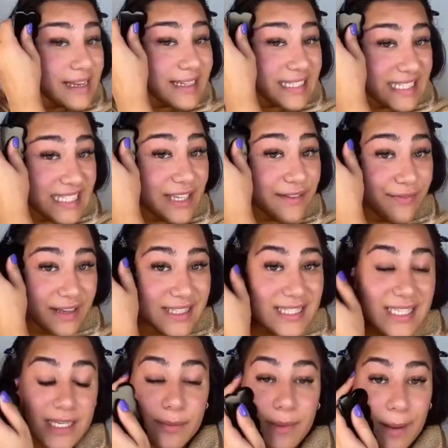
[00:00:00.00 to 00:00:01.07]
Sie
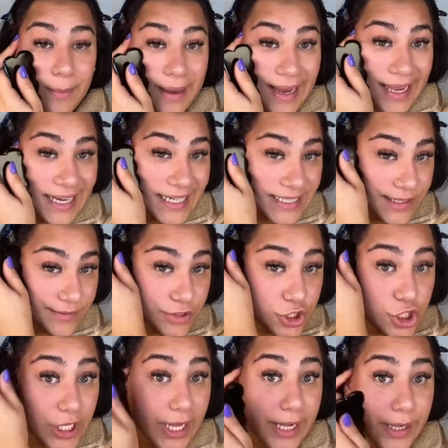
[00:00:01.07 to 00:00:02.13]
verzieh ihm aber relativ
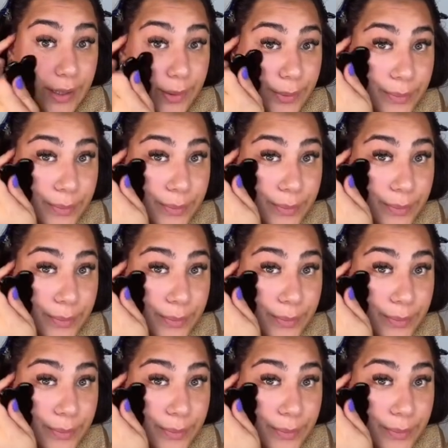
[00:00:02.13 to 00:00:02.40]
schnell.